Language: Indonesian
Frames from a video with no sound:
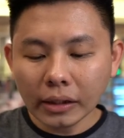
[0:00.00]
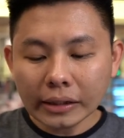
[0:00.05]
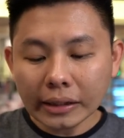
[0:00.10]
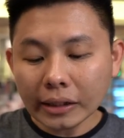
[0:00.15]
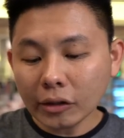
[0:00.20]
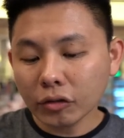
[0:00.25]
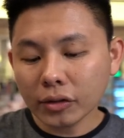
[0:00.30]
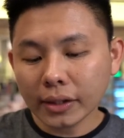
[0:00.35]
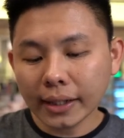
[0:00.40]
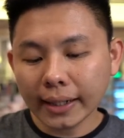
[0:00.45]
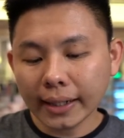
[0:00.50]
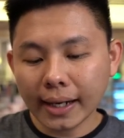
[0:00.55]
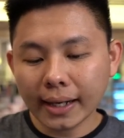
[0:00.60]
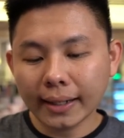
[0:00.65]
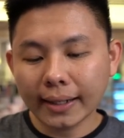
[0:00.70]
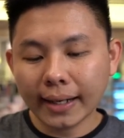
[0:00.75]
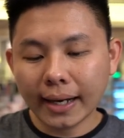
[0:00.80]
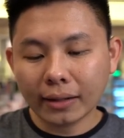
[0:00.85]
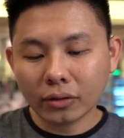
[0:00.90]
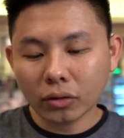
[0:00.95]
terus klik yang
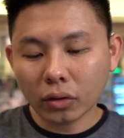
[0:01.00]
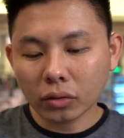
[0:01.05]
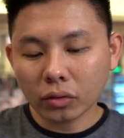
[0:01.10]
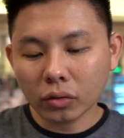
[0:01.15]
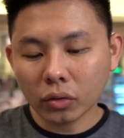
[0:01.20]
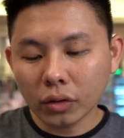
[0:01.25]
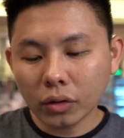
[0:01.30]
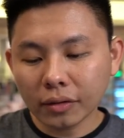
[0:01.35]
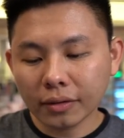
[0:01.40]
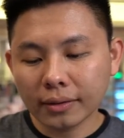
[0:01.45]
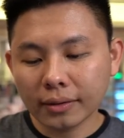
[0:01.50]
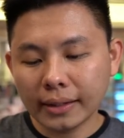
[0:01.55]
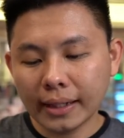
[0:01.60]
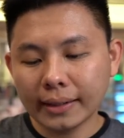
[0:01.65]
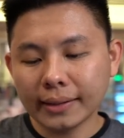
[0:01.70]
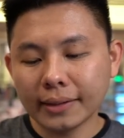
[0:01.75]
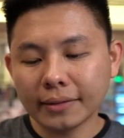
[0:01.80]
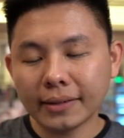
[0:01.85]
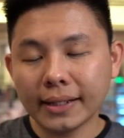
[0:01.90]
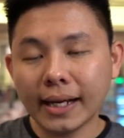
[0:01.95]
creator tools
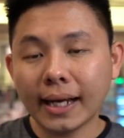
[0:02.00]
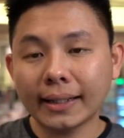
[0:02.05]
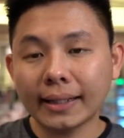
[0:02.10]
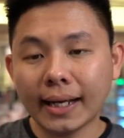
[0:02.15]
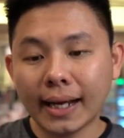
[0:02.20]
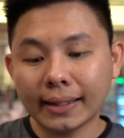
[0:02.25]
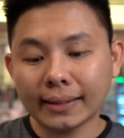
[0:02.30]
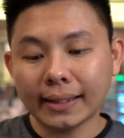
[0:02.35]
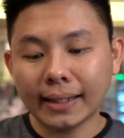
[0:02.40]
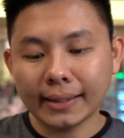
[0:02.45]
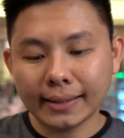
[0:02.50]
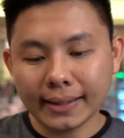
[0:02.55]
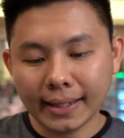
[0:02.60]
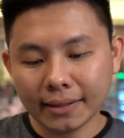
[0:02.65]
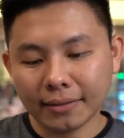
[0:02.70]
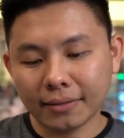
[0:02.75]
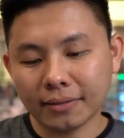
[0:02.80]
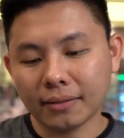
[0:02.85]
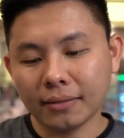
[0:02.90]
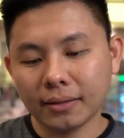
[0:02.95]
dan di sini ada
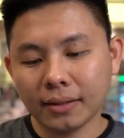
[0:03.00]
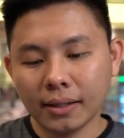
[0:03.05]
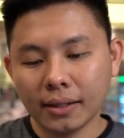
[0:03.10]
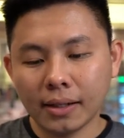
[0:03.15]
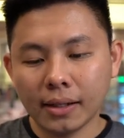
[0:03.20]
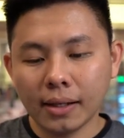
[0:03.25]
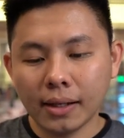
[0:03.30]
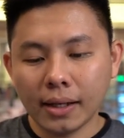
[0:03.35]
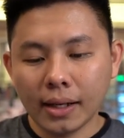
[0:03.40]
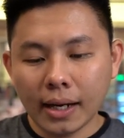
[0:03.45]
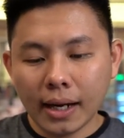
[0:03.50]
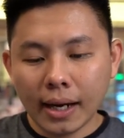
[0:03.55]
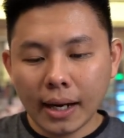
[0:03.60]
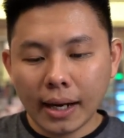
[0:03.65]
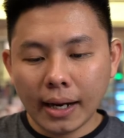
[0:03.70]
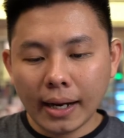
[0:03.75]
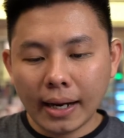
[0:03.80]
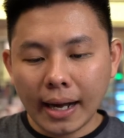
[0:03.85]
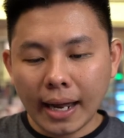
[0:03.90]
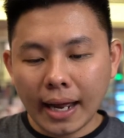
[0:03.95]
analytics.
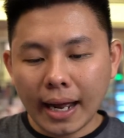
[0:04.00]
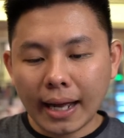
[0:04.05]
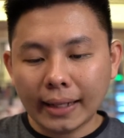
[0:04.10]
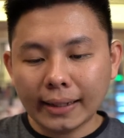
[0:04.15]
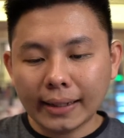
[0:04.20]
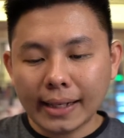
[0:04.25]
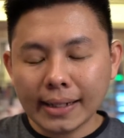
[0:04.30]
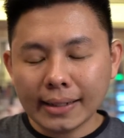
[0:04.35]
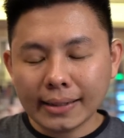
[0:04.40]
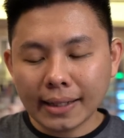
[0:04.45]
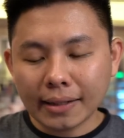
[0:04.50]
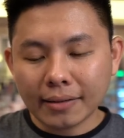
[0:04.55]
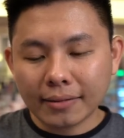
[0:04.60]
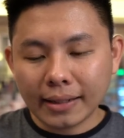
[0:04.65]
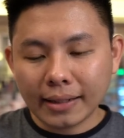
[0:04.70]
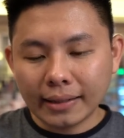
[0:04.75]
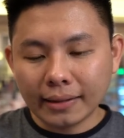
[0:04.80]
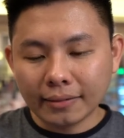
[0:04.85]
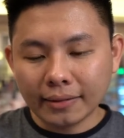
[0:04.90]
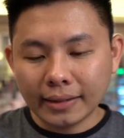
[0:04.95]
Nah, analytics
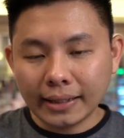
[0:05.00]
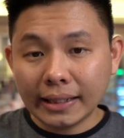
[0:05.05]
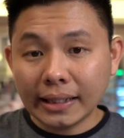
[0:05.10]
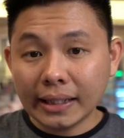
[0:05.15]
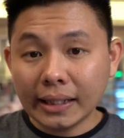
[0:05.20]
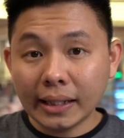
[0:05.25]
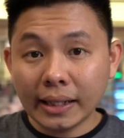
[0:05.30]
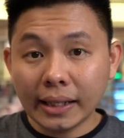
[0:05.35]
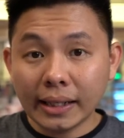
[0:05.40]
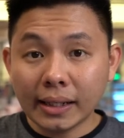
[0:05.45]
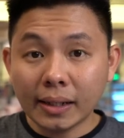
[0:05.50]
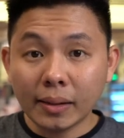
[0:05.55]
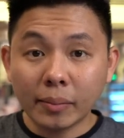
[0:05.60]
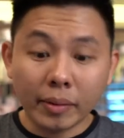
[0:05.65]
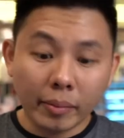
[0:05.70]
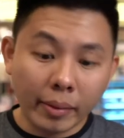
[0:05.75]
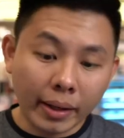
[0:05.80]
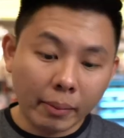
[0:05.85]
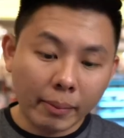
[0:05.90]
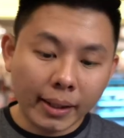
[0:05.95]
di sini uh,
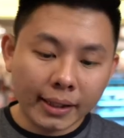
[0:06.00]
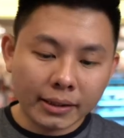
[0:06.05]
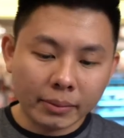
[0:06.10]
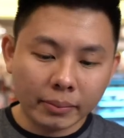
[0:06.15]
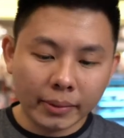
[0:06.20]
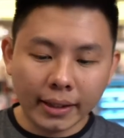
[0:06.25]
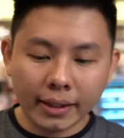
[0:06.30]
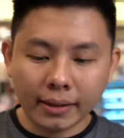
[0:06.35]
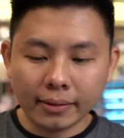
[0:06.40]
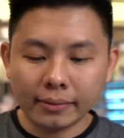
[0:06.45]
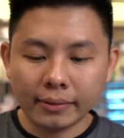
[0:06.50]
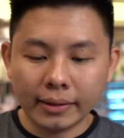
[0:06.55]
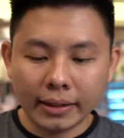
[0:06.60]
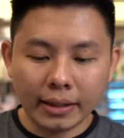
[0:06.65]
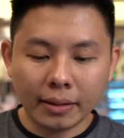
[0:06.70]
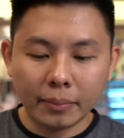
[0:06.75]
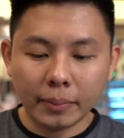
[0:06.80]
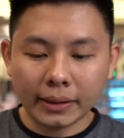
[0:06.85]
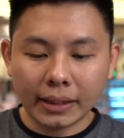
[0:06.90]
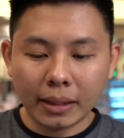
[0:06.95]
berbagai macam ya.
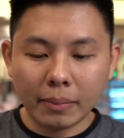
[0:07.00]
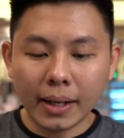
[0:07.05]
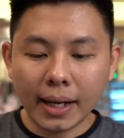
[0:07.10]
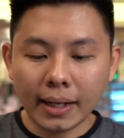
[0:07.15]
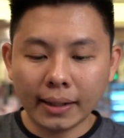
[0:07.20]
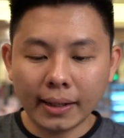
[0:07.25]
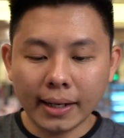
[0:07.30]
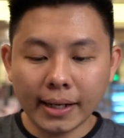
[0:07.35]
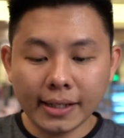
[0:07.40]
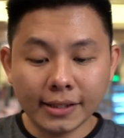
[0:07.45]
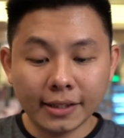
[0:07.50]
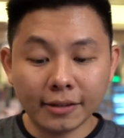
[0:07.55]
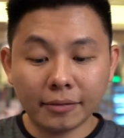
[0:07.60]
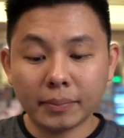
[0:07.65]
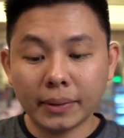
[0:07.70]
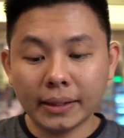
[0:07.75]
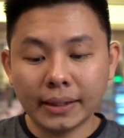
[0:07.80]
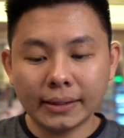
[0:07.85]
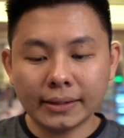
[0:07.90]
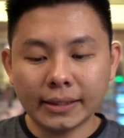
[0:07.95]
Yang pertama ada
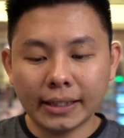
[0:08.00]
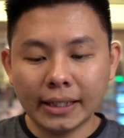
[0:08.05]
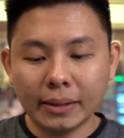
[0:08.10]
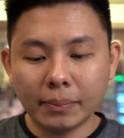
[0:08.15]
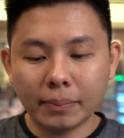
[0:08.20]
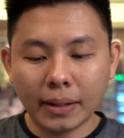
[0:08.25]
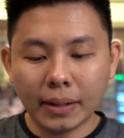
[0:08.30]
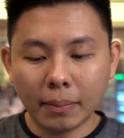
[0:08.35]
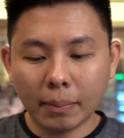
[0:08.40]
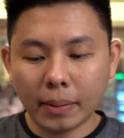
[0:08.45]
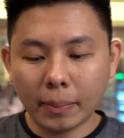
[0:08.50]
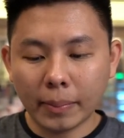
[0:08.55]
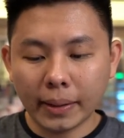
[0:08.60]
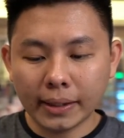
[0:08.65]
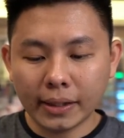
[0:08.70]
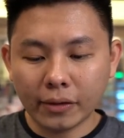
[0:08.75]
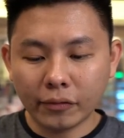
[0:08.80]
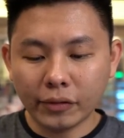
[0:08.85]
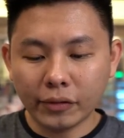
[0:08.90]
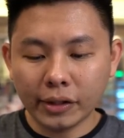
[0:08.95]
engagement, jadi berapa
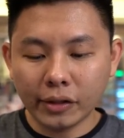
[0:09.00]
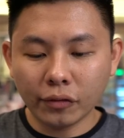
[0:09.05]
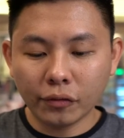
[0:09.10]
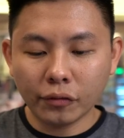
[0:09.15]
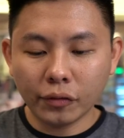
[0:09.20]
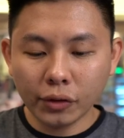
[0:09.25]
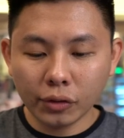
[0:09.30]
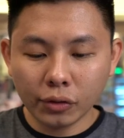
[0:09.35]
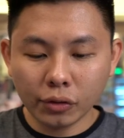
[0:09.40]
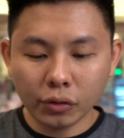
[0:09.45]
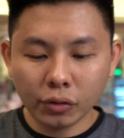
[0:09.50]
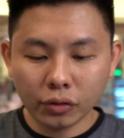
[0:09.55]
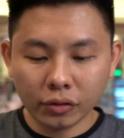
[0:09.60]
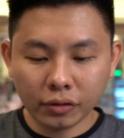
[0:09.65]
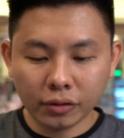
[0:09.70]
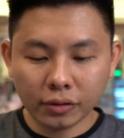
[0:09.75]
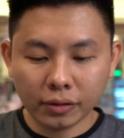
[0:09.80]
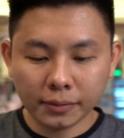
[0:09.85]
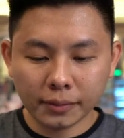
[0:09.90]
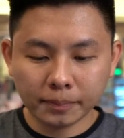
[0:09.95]
banyak video
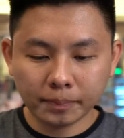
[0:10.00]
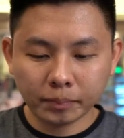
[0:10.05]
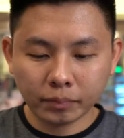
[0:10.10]
views.